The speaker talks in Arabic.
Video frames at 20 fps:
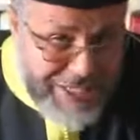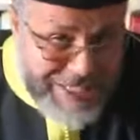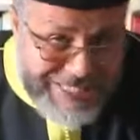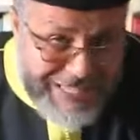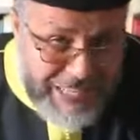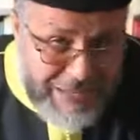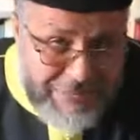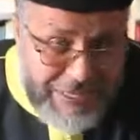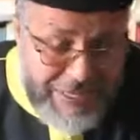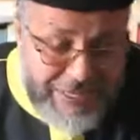
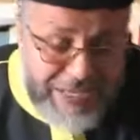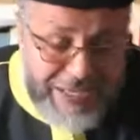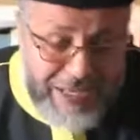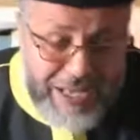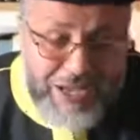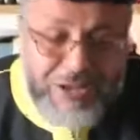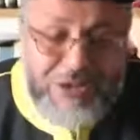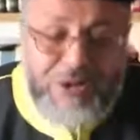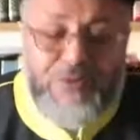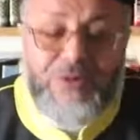اسلام
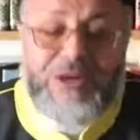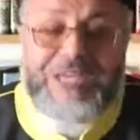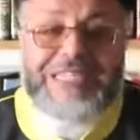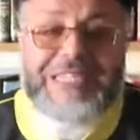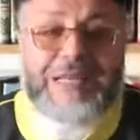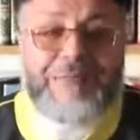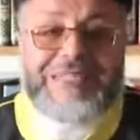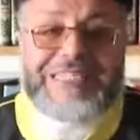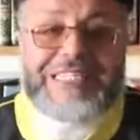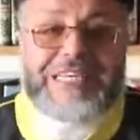هنايا
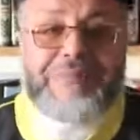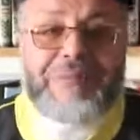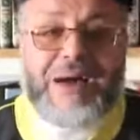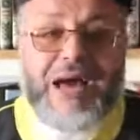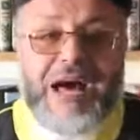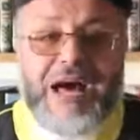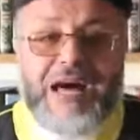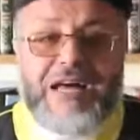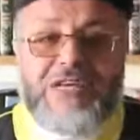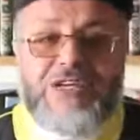وانما
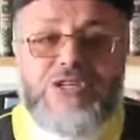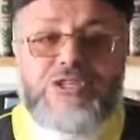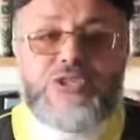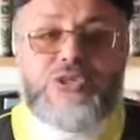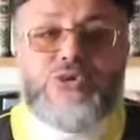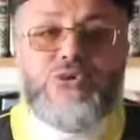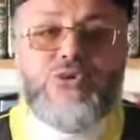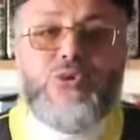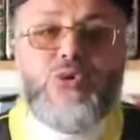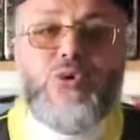تيبقى
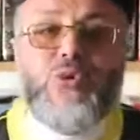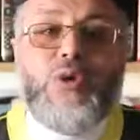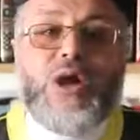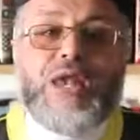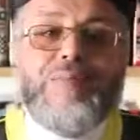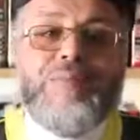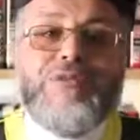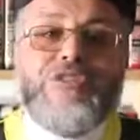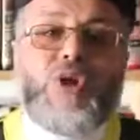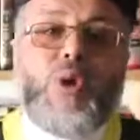شكون هو
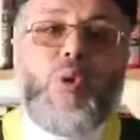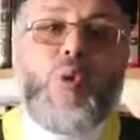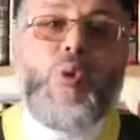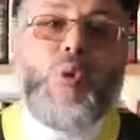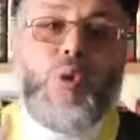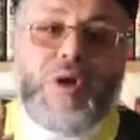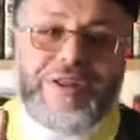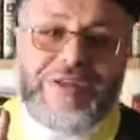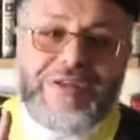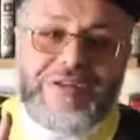
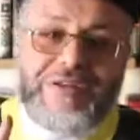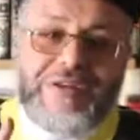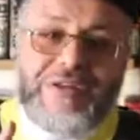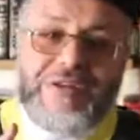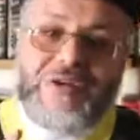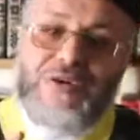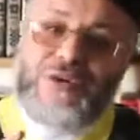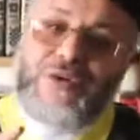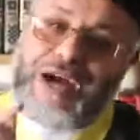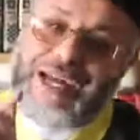المطور
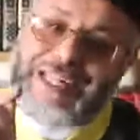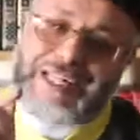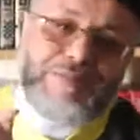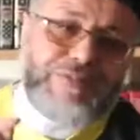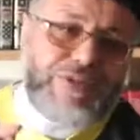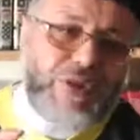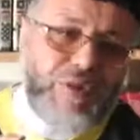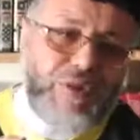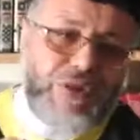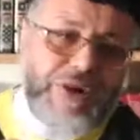وهذا
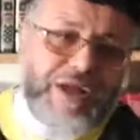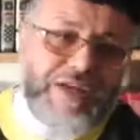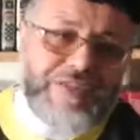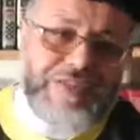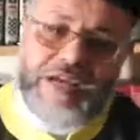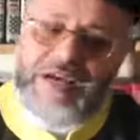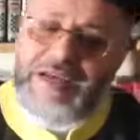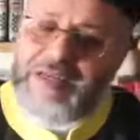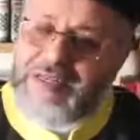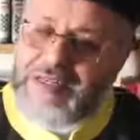المطور
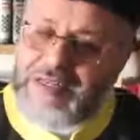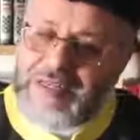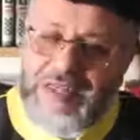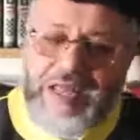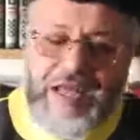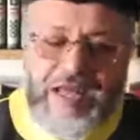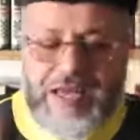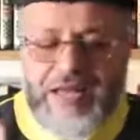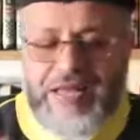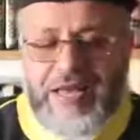هذا لا
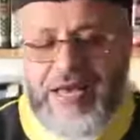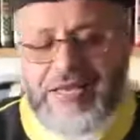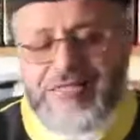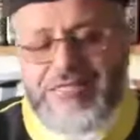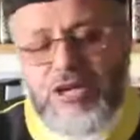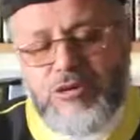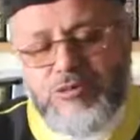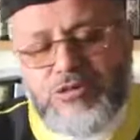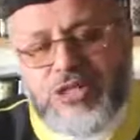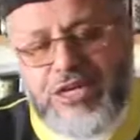علاقة
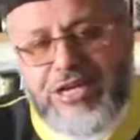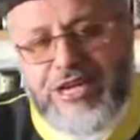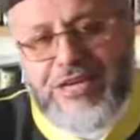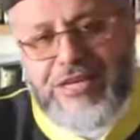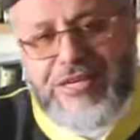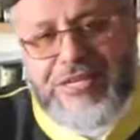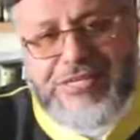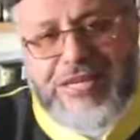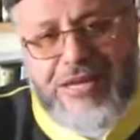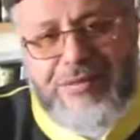له بالشريعة
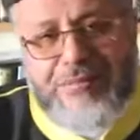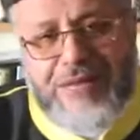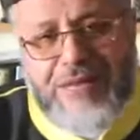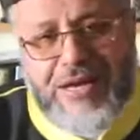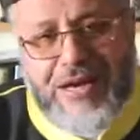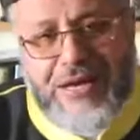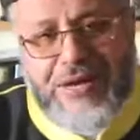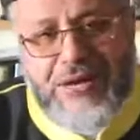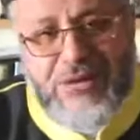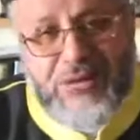
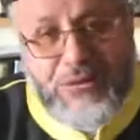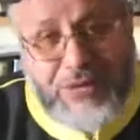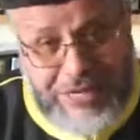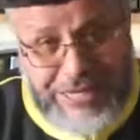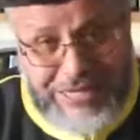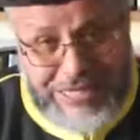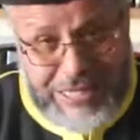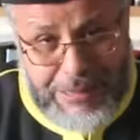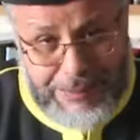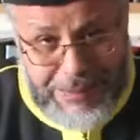الإسلامية
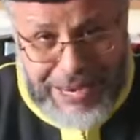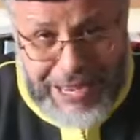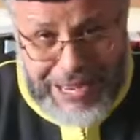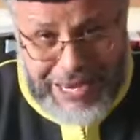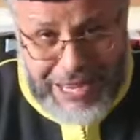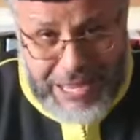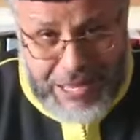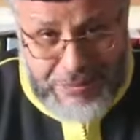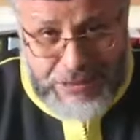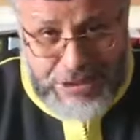وإنما
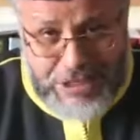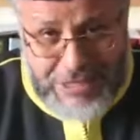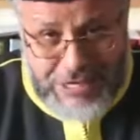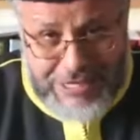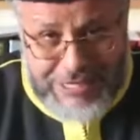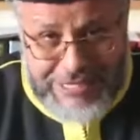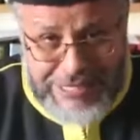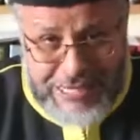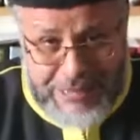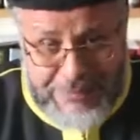العلاقة بالشريعة
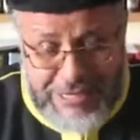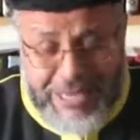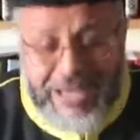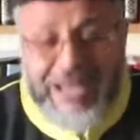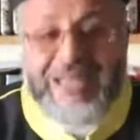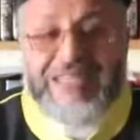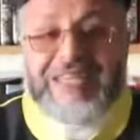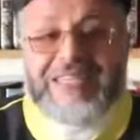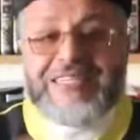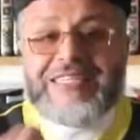الإسلامية
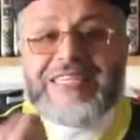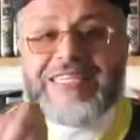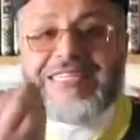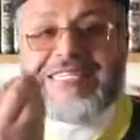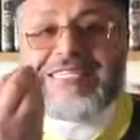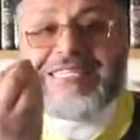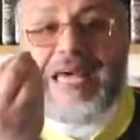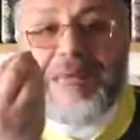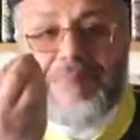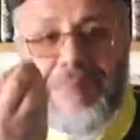هي
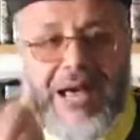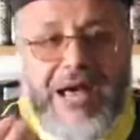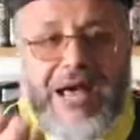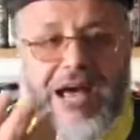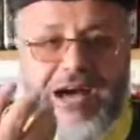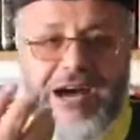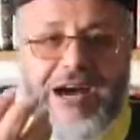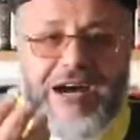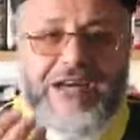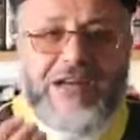
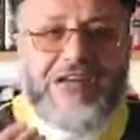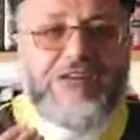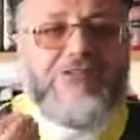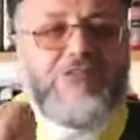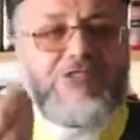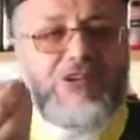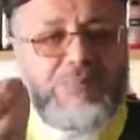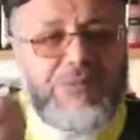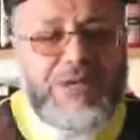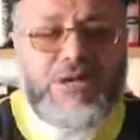السماحة
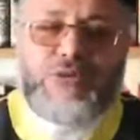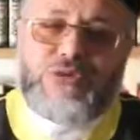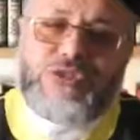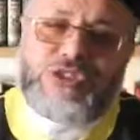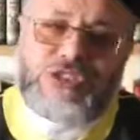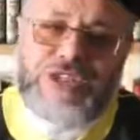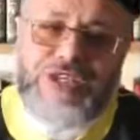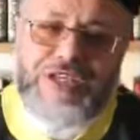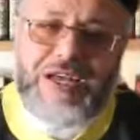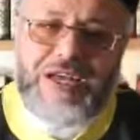في البيع
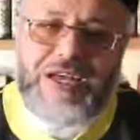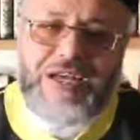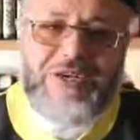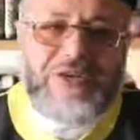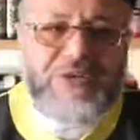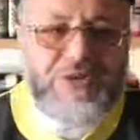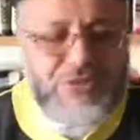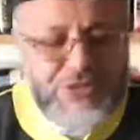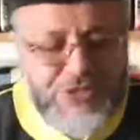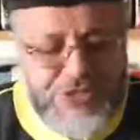والشراء
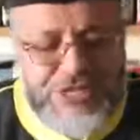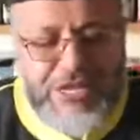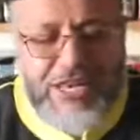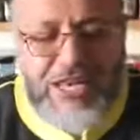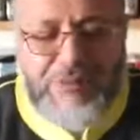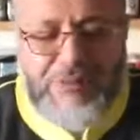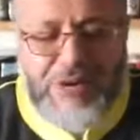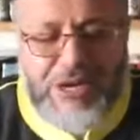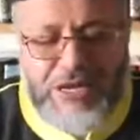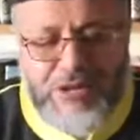
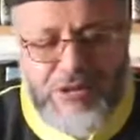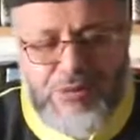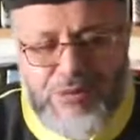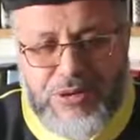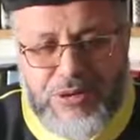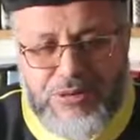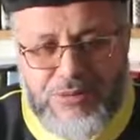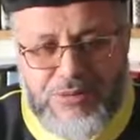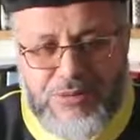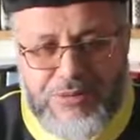والسلام عليكم
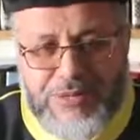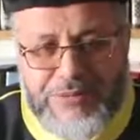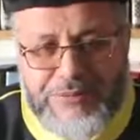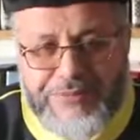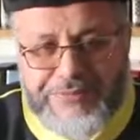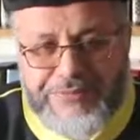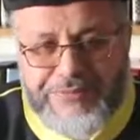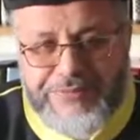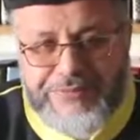ورحمة الله